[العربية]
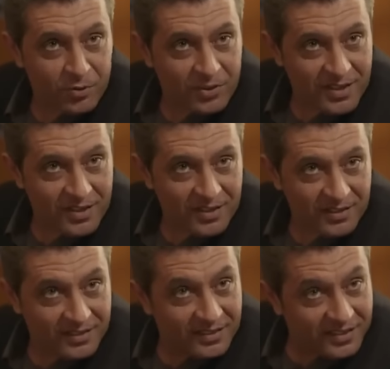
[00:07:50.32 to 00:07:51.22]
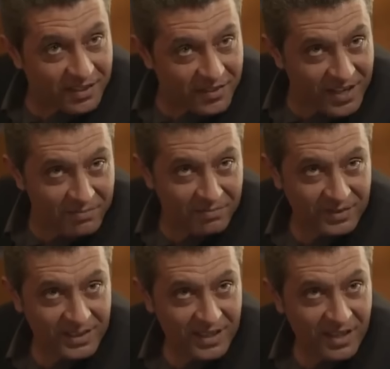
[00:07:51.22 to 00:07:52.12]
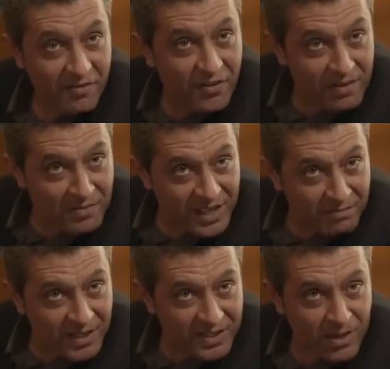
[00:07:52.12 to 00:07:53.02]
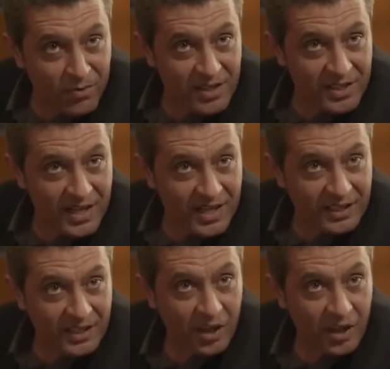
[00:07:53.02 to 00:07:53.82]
منتصر ده فيلم فيلم كان بيتصور هناك